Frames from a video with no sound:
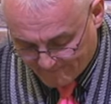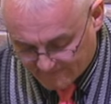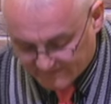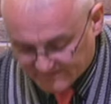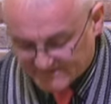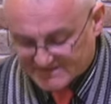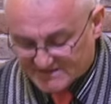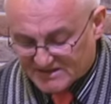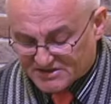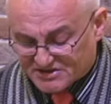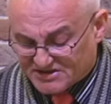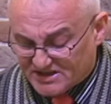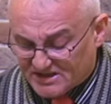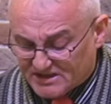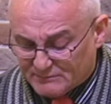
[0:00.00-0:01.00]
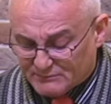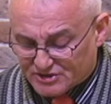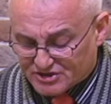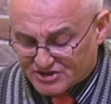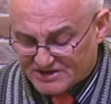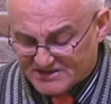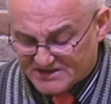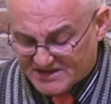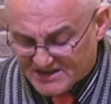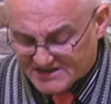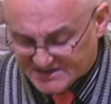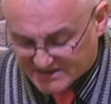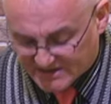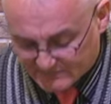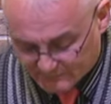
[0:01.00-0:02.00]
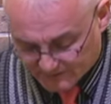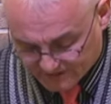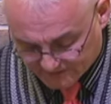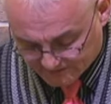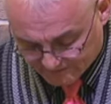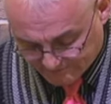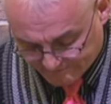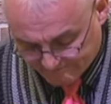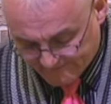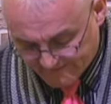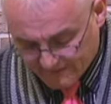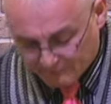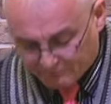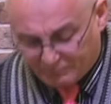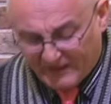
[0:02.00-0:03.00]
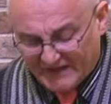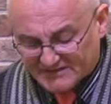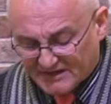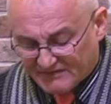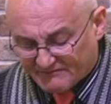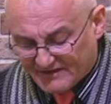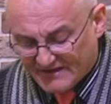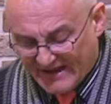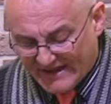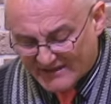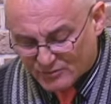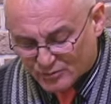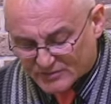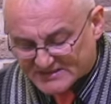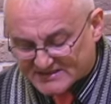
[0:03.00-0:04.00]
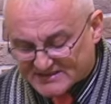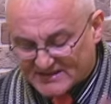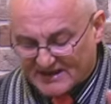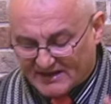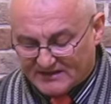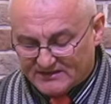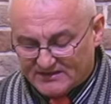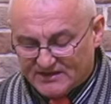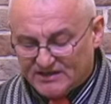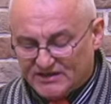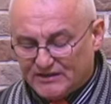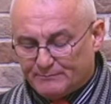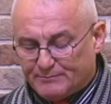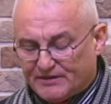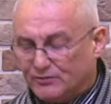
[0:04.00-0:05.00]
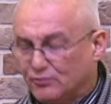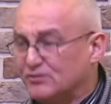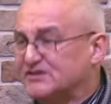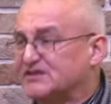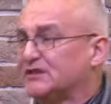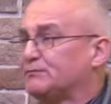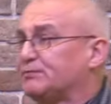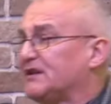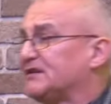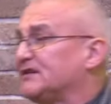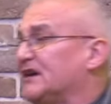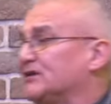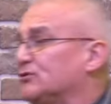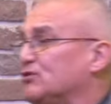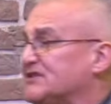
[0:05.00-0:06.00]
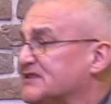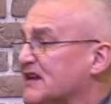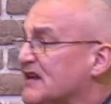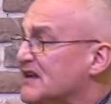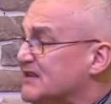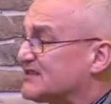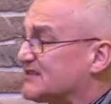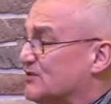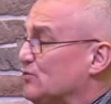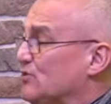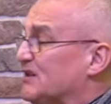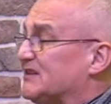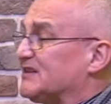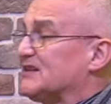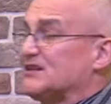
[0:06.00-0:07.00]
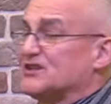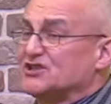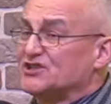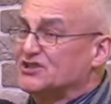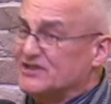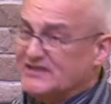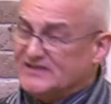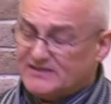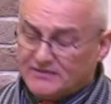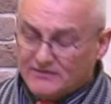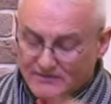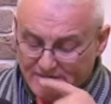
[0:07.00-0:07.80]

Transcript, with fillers: и наслаждениями житейскими подавляются и не приносят плода. То есть суетная жизнь